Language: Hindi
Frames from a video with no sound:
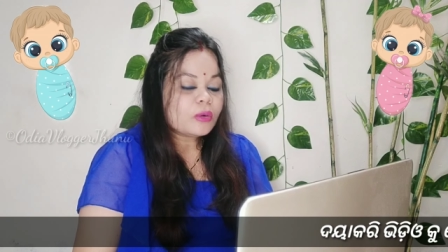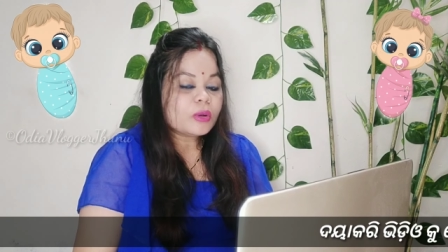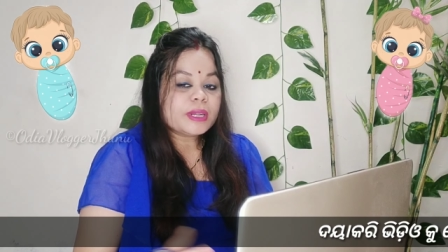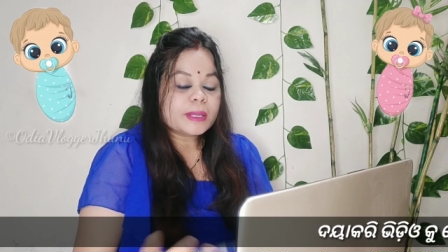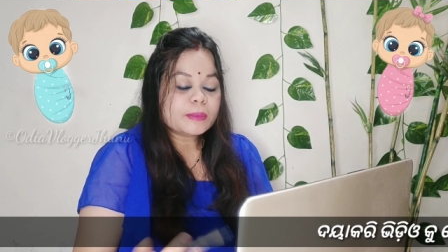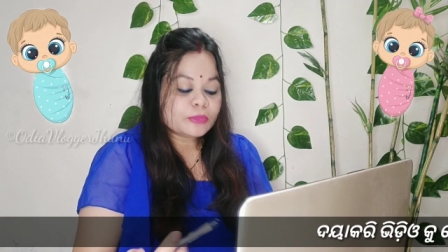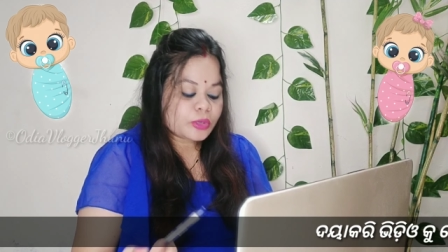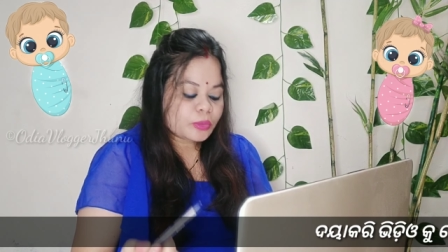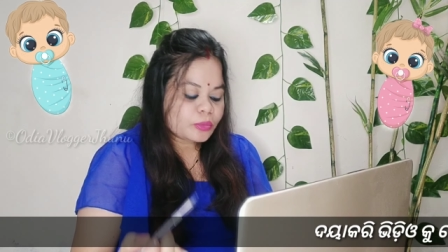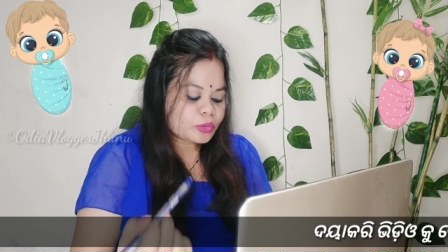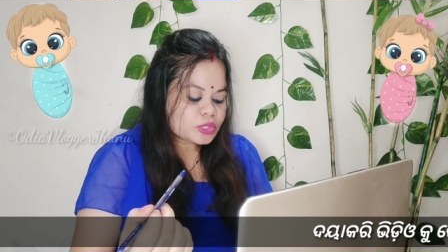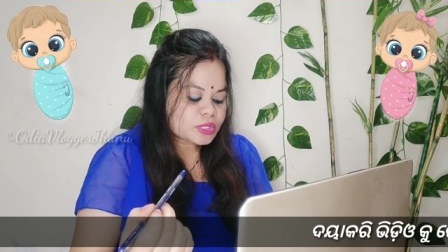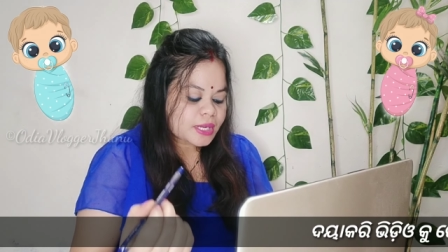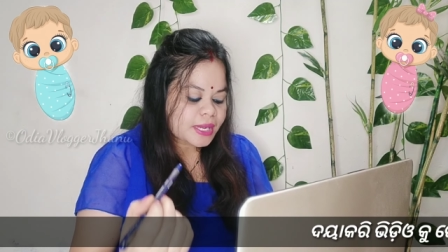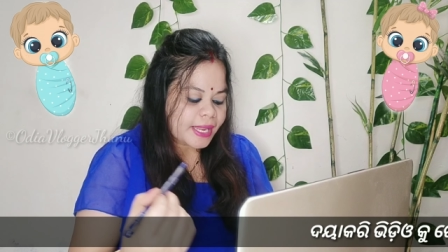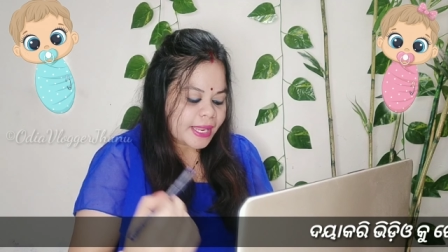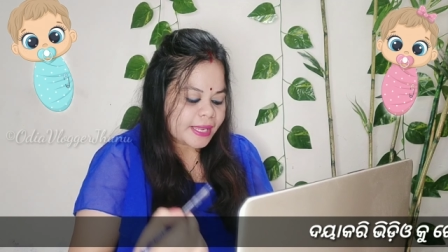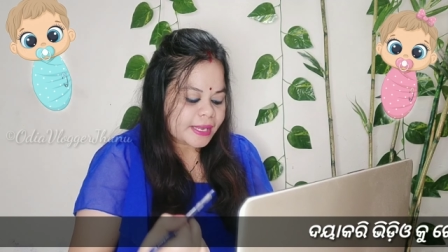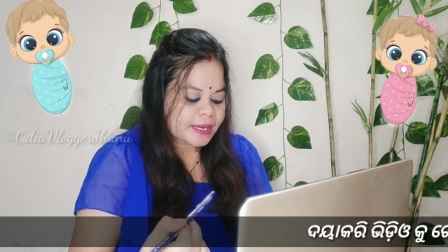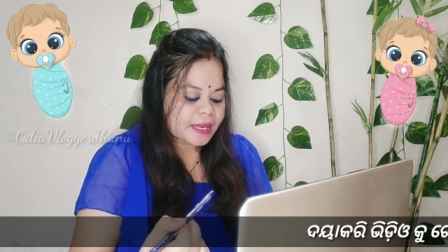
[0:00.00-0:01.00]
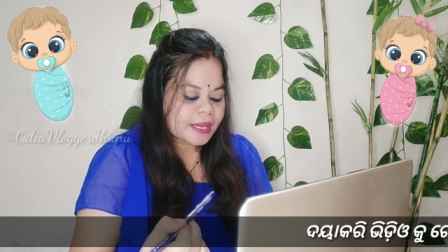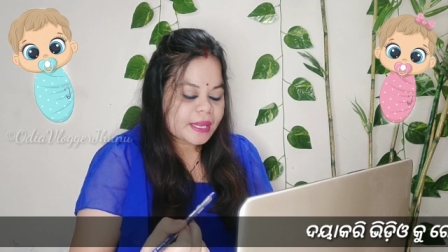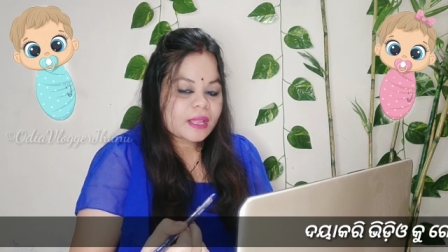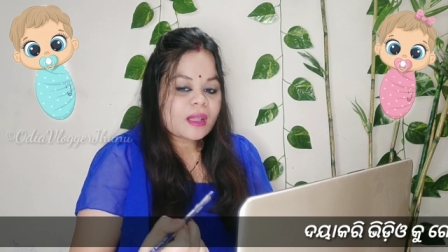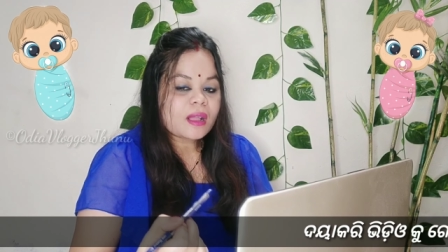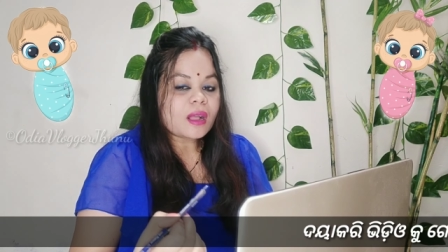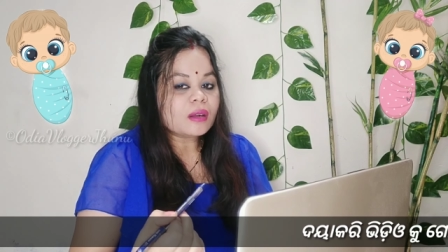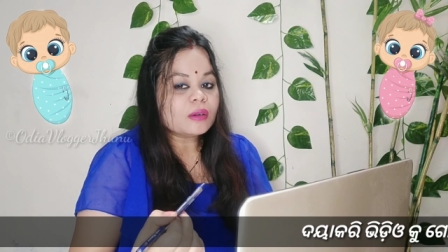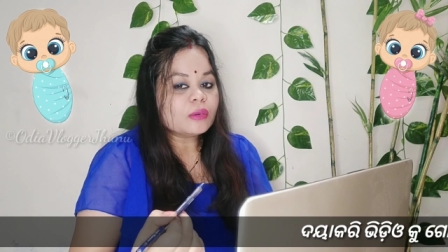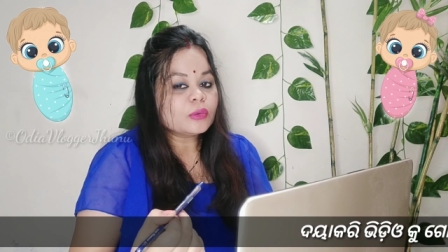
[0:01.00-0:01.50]
ओल्टा मोर बहुत सारा एक्ने
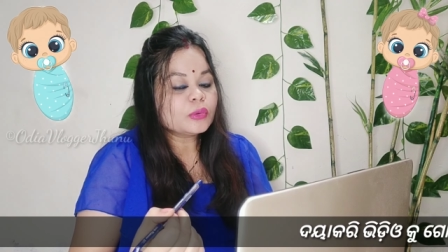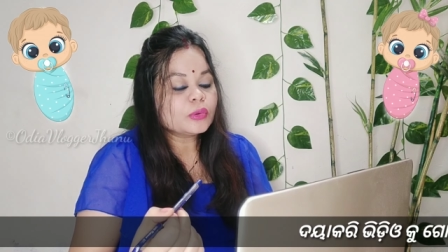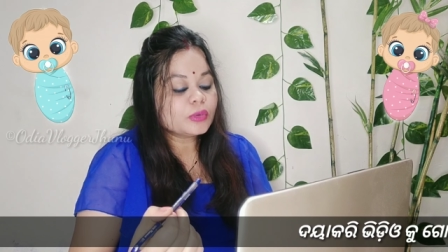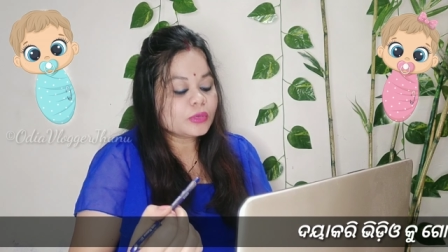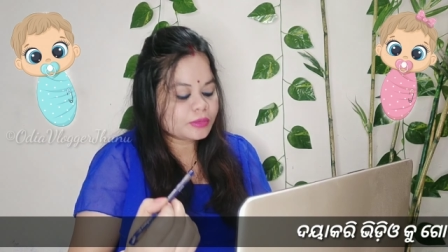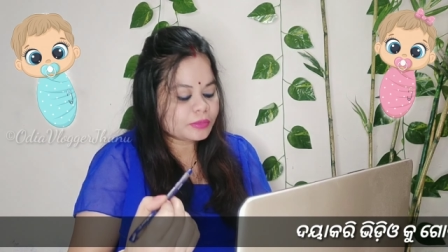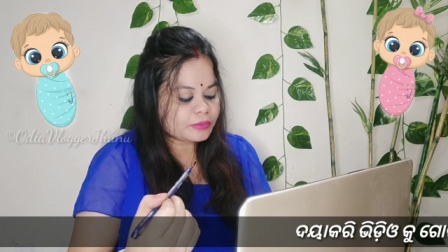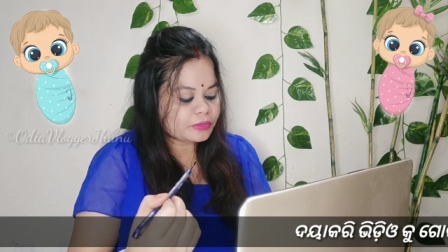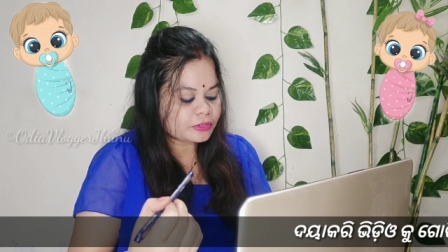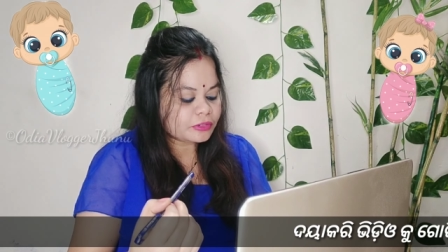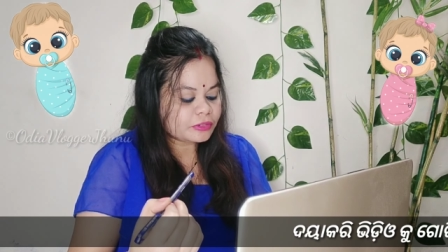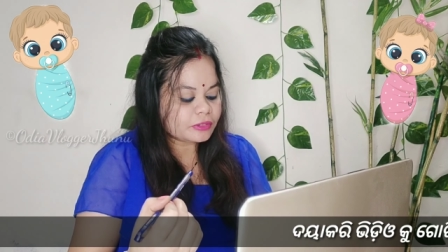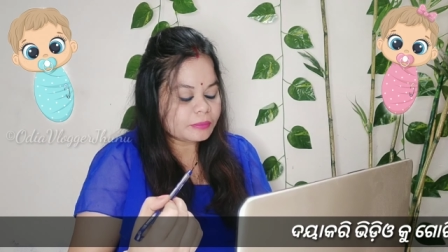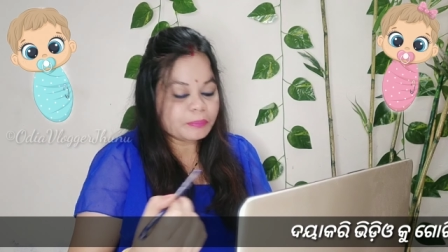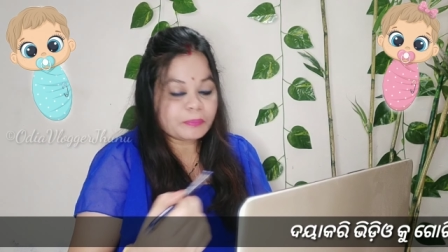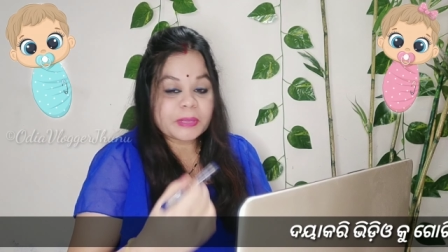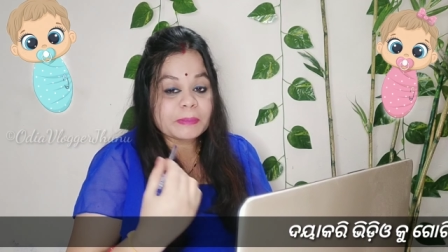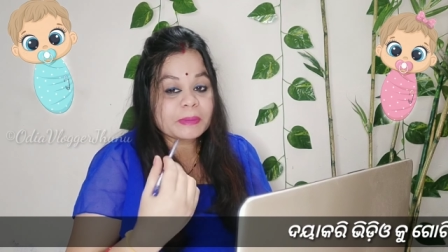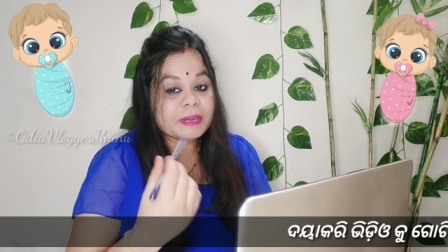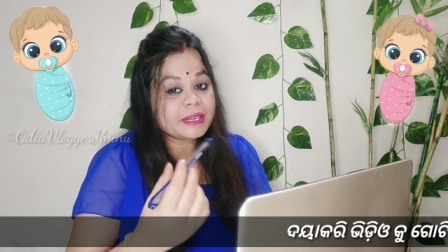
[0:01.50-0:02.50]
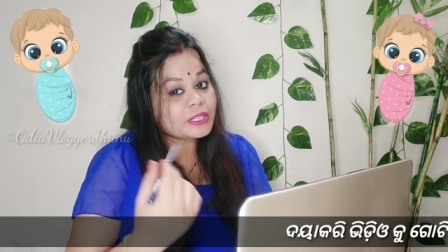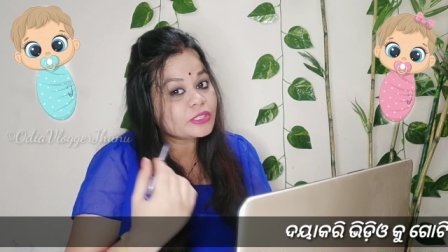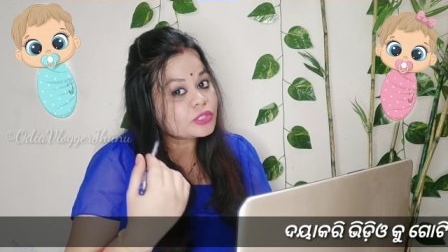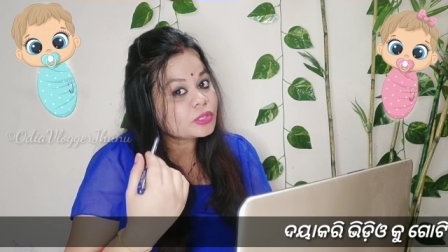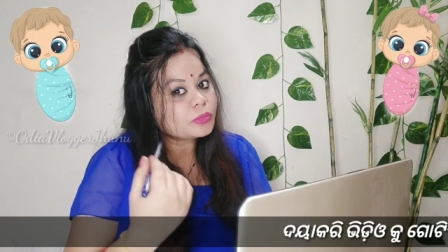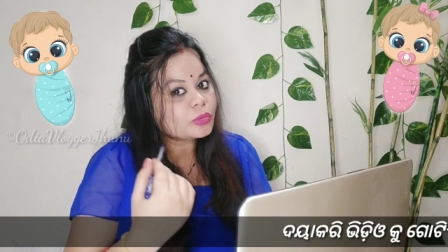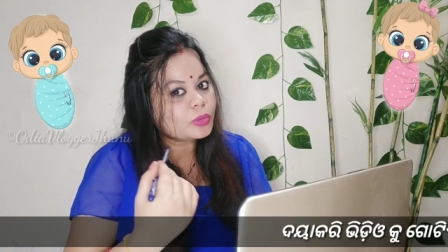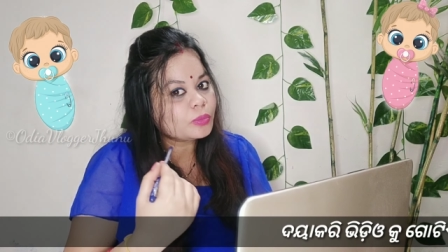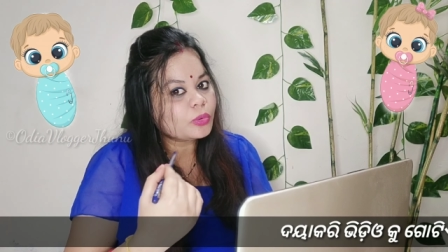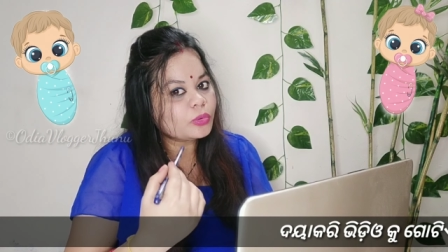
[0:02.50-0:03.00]
आउ
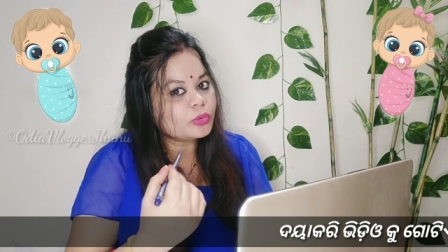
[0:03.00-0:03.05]
पिगमेंटेसन मोर